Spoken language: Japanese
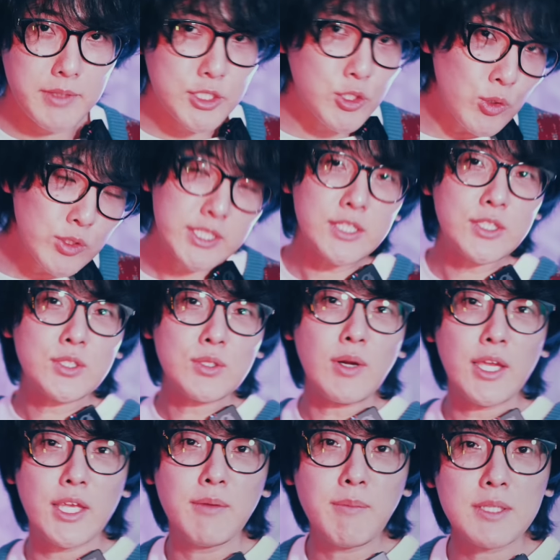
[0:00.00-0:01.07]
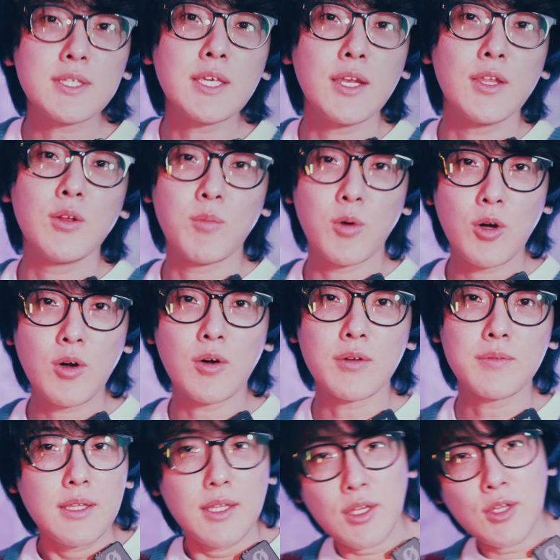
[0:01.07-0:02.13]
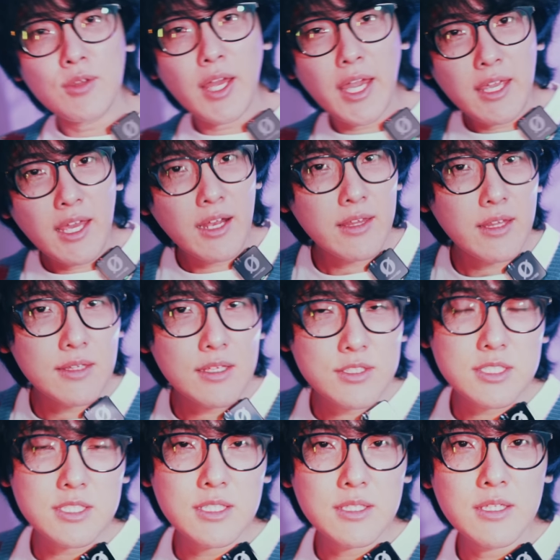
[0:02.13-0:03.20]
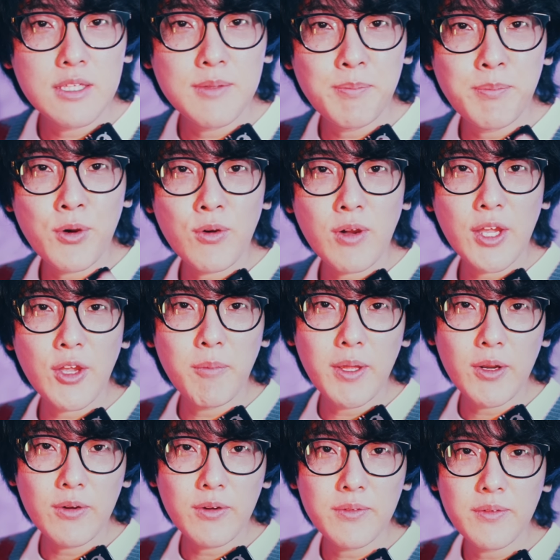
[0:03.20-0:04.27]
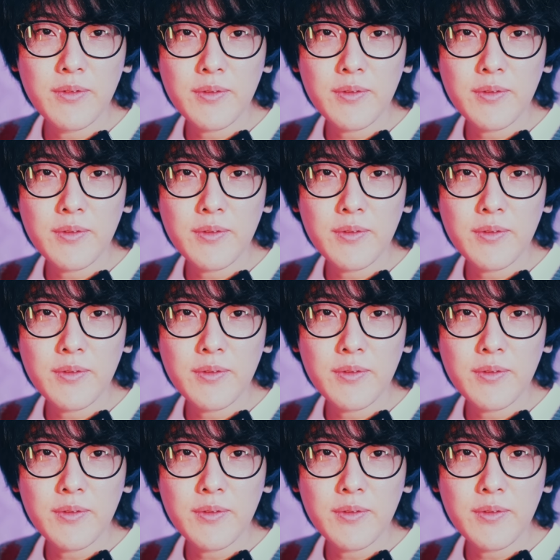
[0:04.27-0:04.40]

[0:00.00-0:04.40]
で、小説とは言いますけれども、どうだい？あなたたち日本語は読める？